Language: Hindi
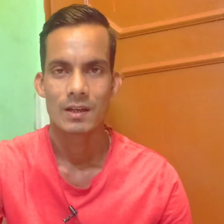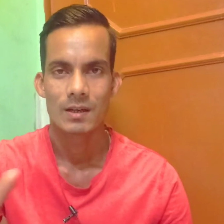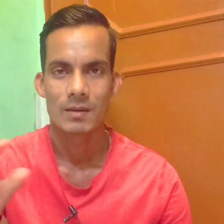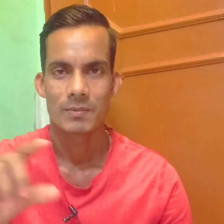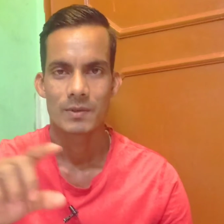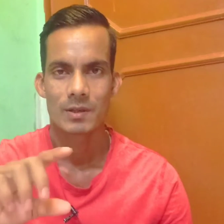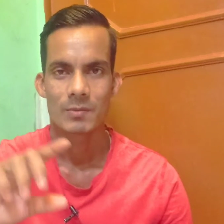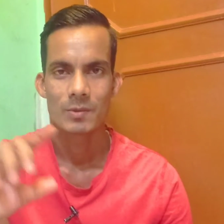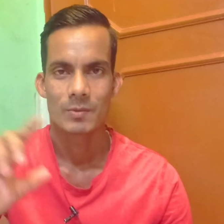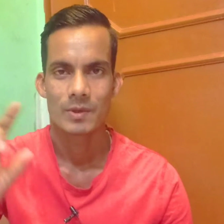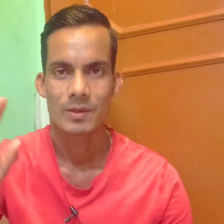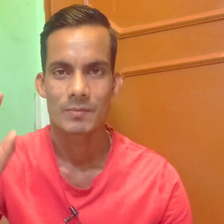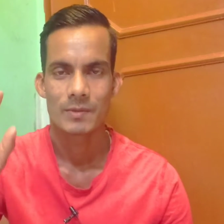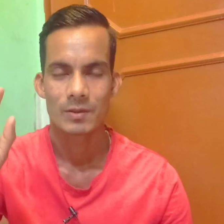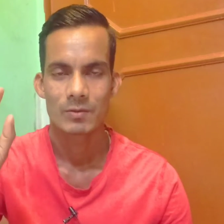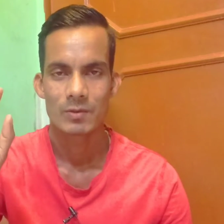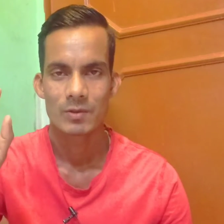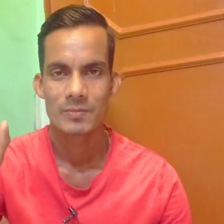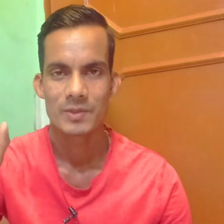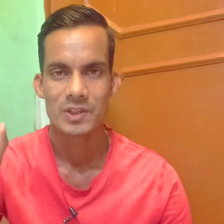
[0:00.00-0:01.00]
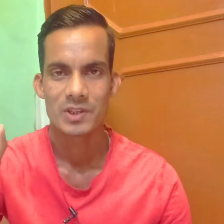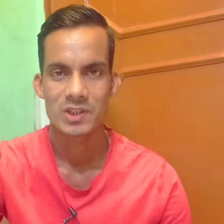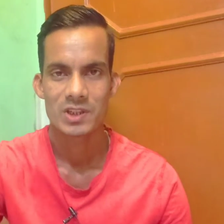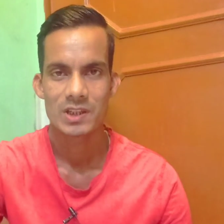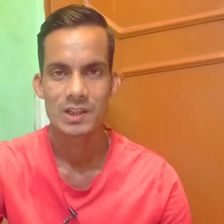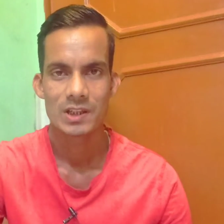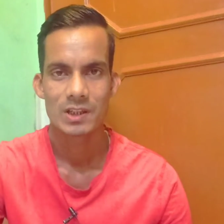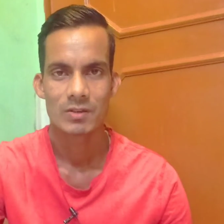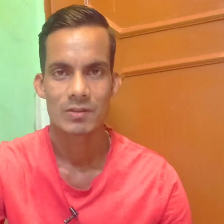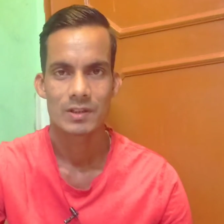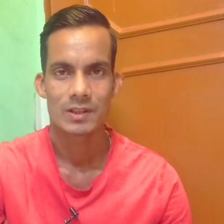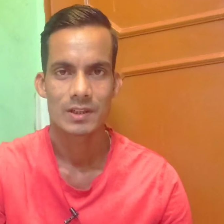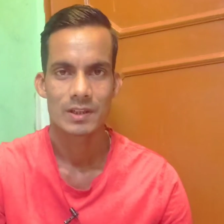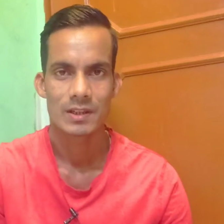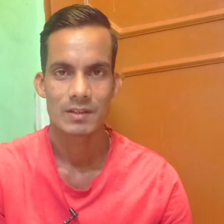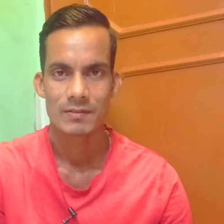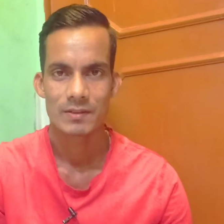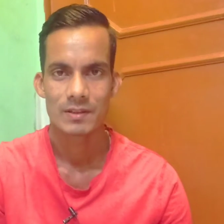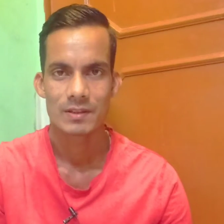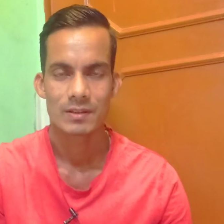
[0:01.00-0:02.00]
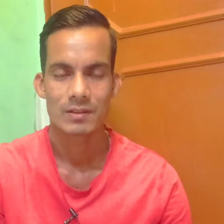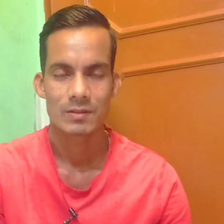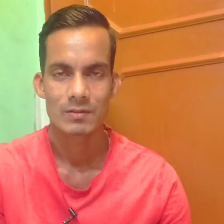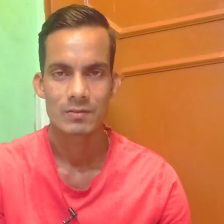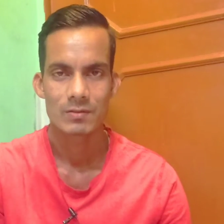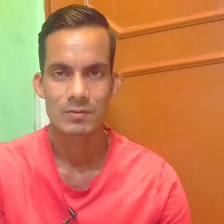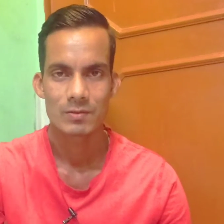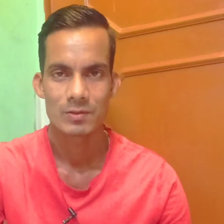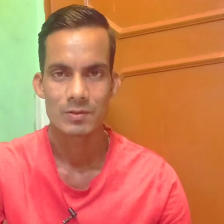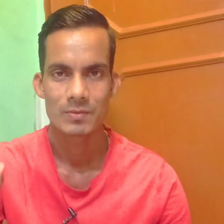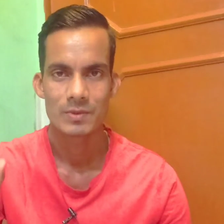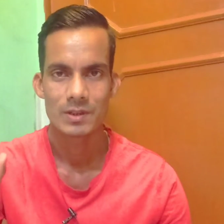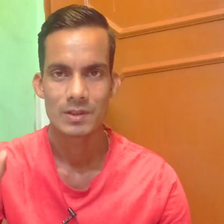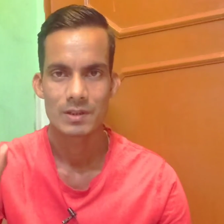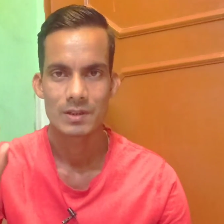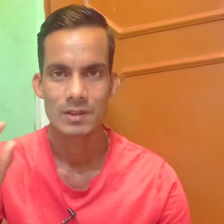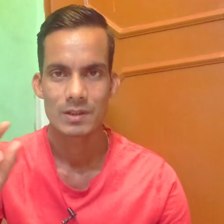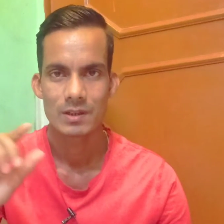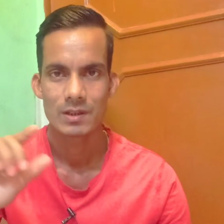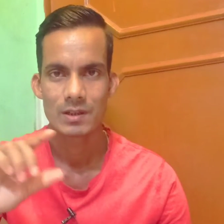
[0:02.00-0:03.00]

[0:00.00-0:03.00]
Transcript: आपका मोबाइल में कोई भी स्क्रीन रिकॉर्डिंग या फिर कुछ भी